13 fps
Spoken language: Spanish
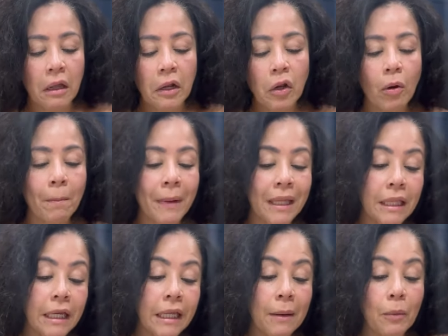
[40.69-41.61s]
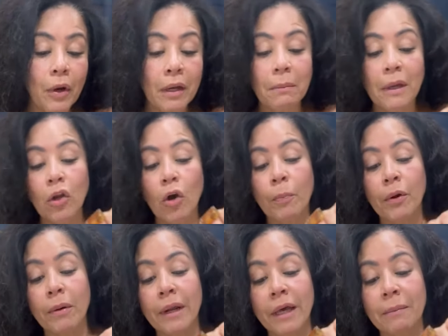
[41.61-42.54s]
nos meteríamos en menos
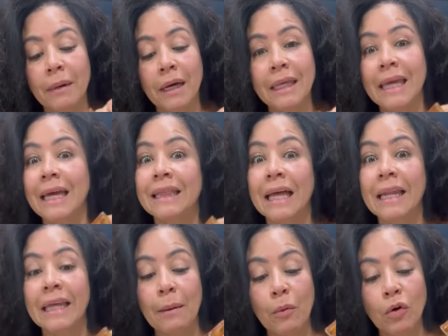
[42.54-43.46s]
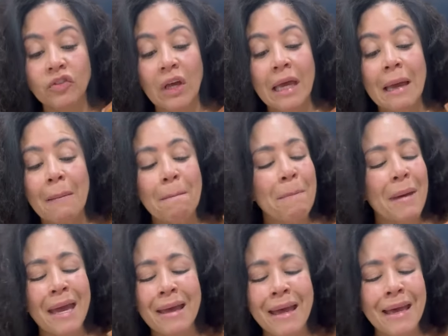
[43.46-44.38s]
problemas y estaríamos
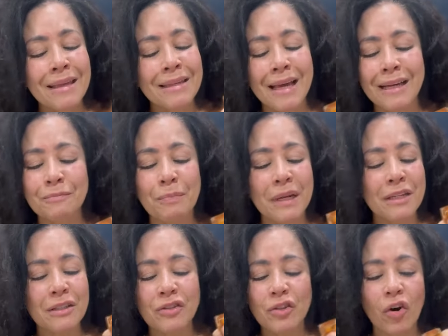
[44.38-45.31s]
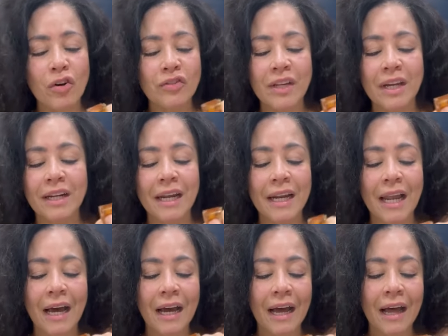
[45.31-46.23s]
bellas, preciosas,
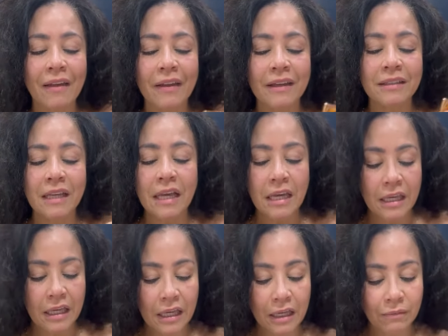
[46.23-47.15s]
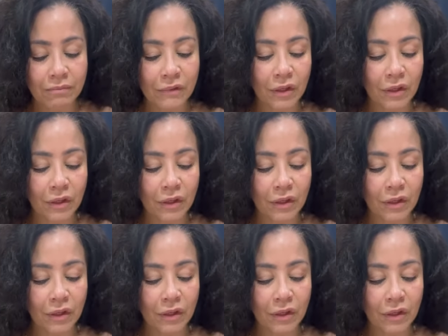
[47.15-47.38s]
relajadas y